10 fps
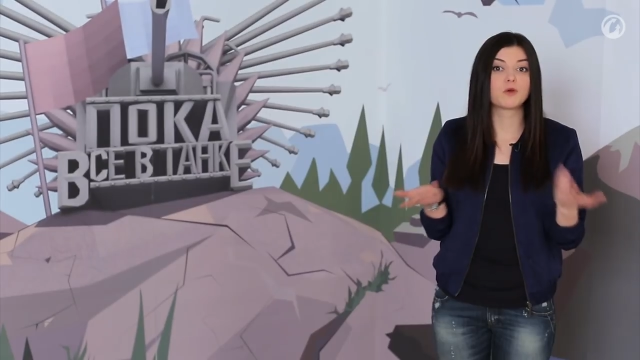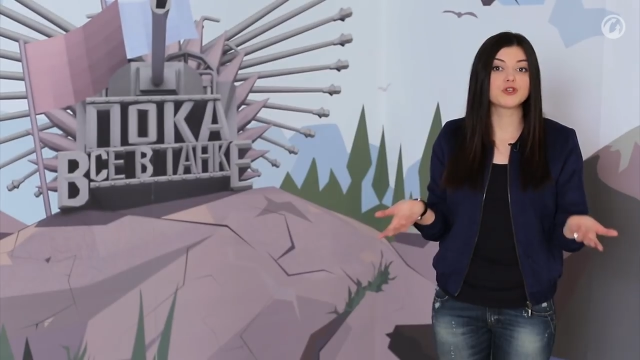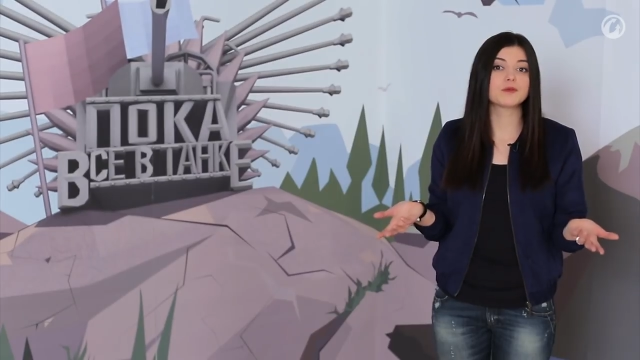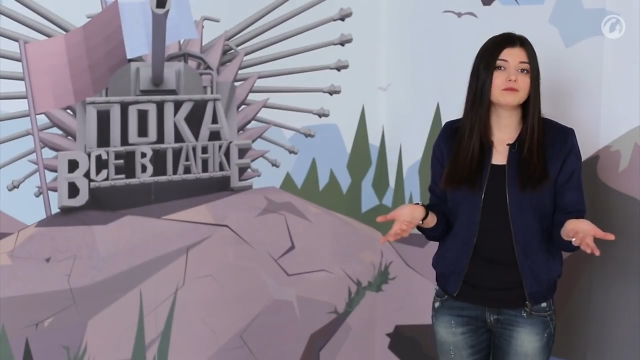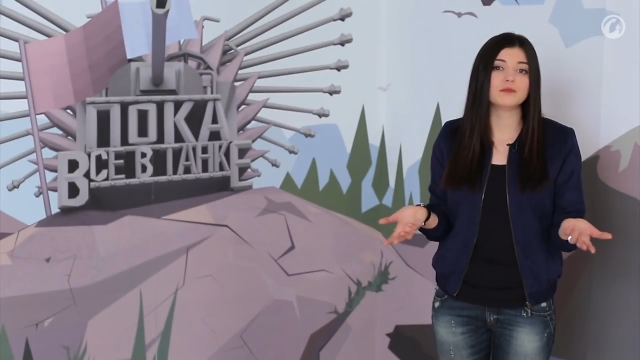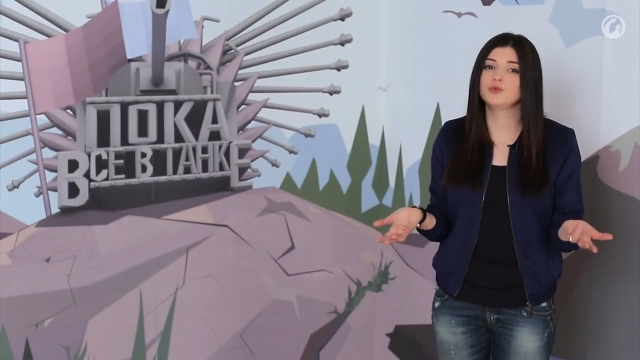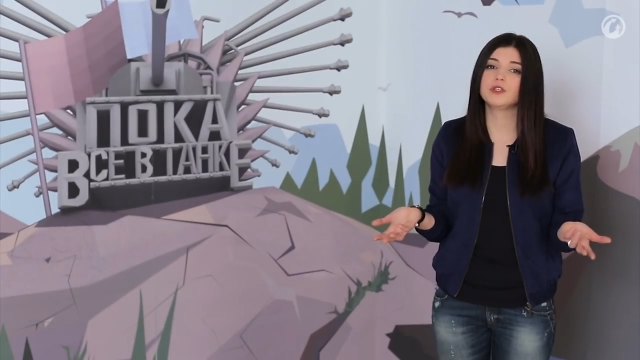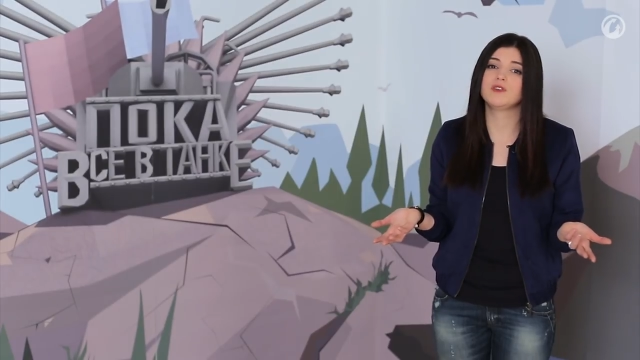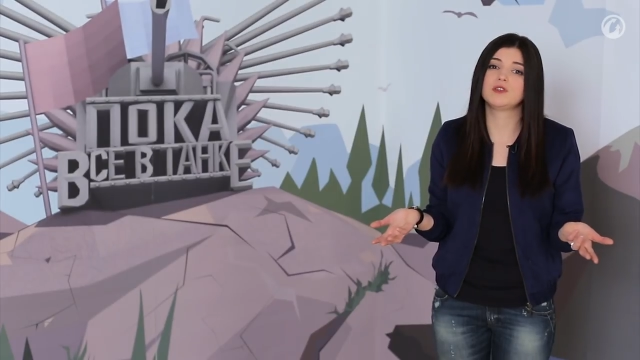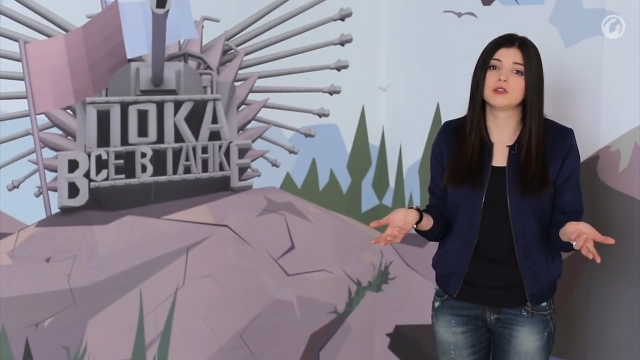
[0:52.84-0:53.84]
Впрочем,
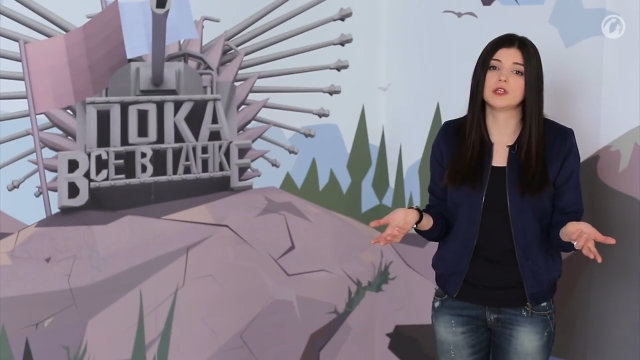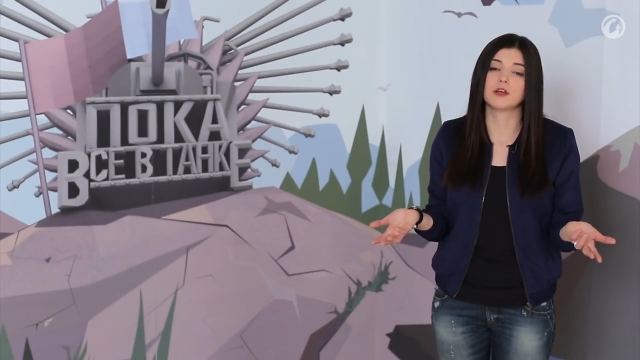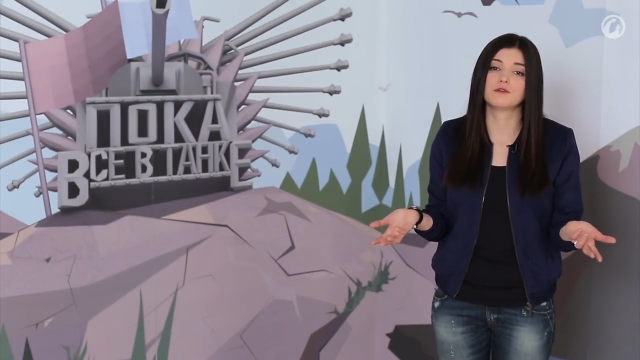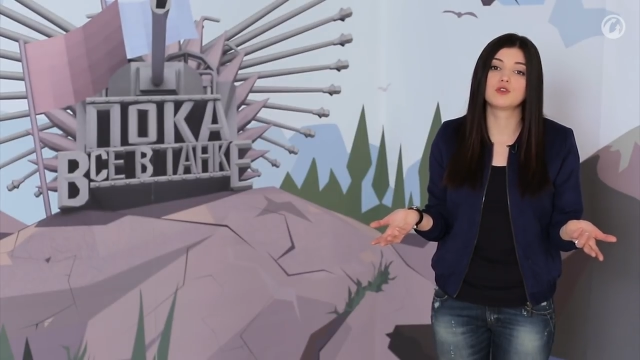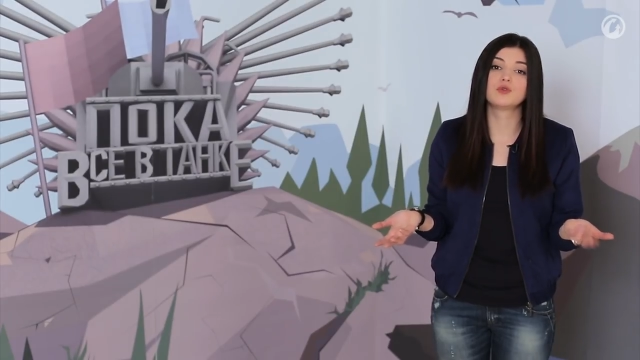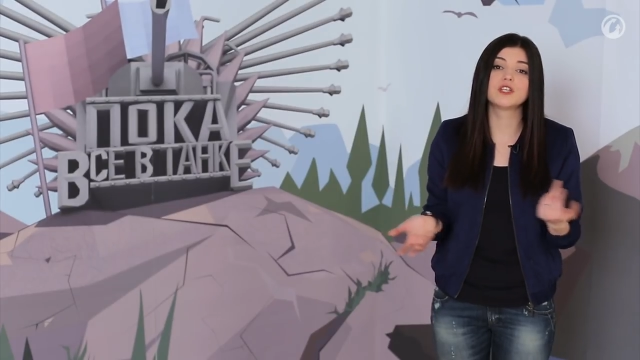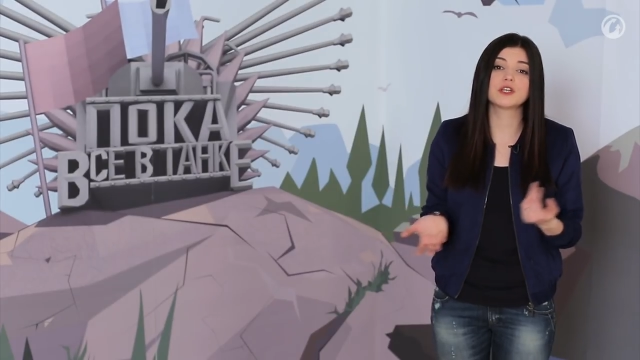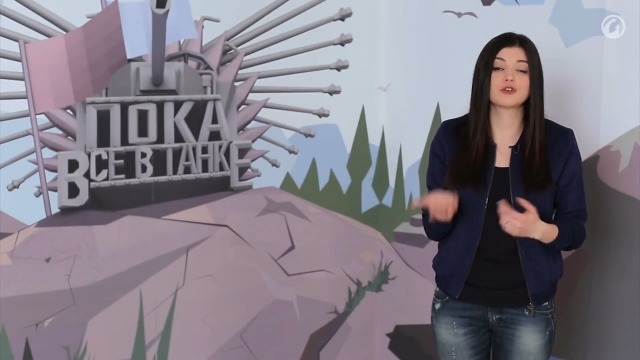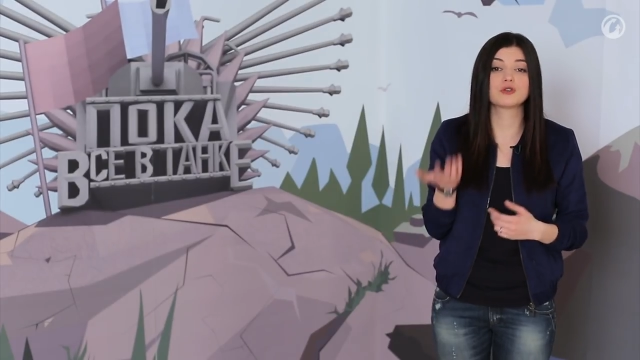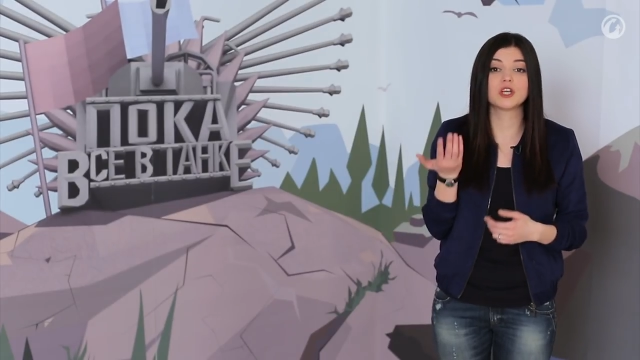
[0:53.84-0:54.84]
неудивительно, ведь не у
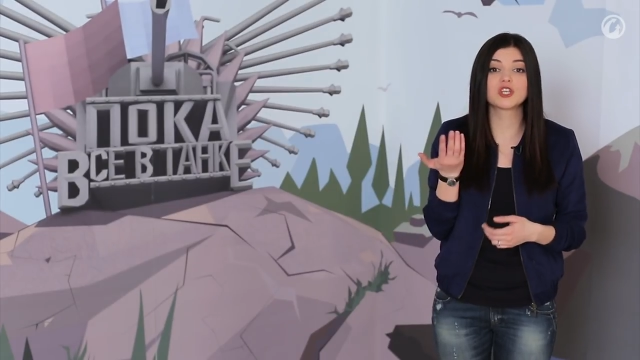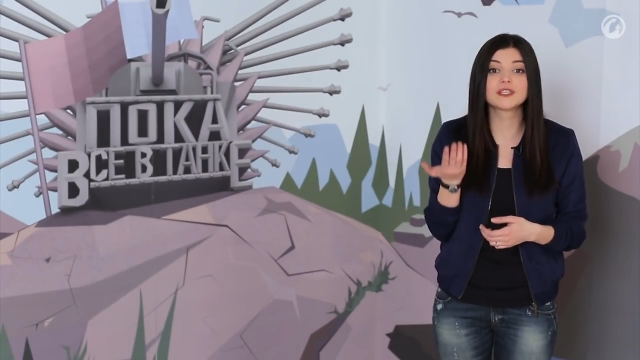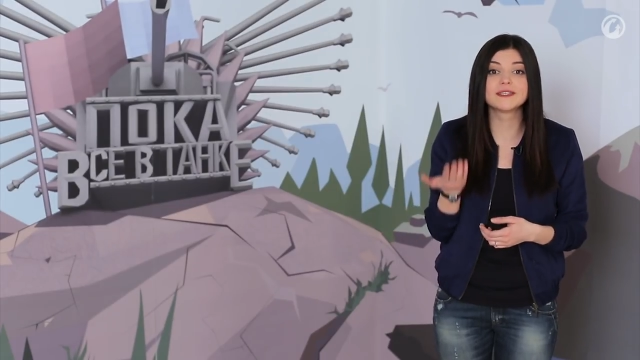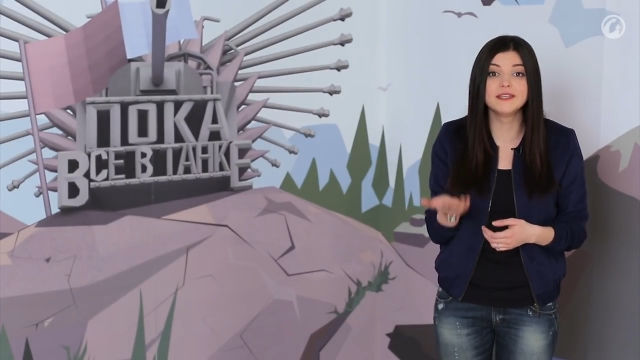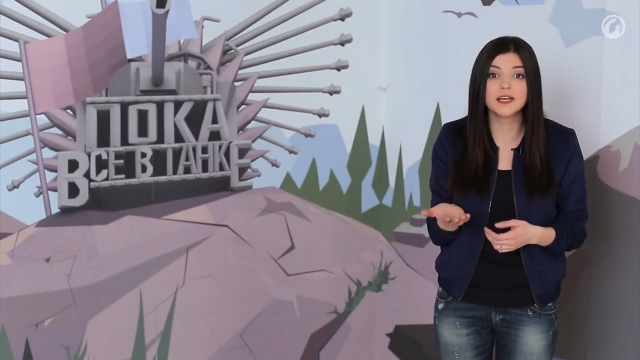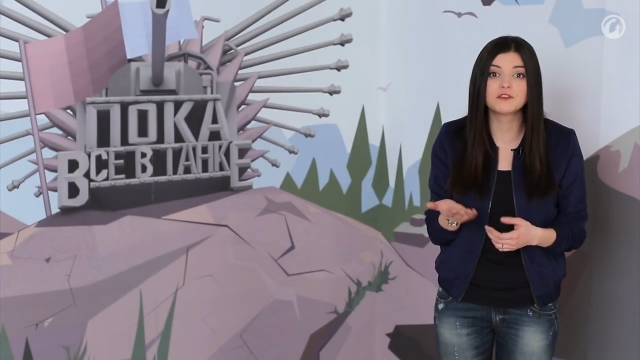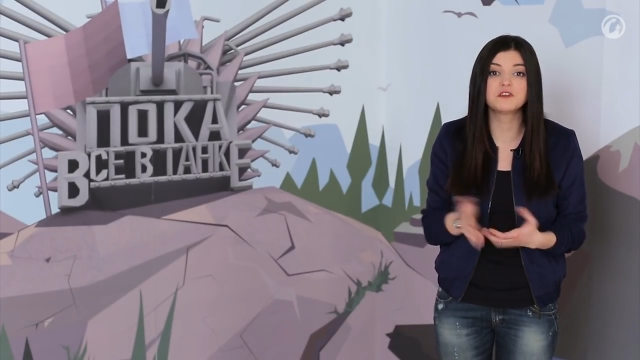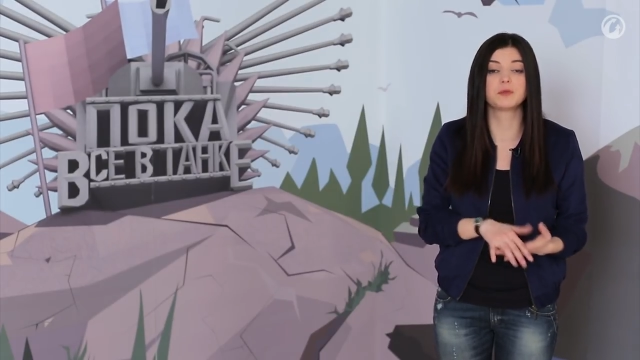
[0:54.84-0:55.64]
всех еще даже снег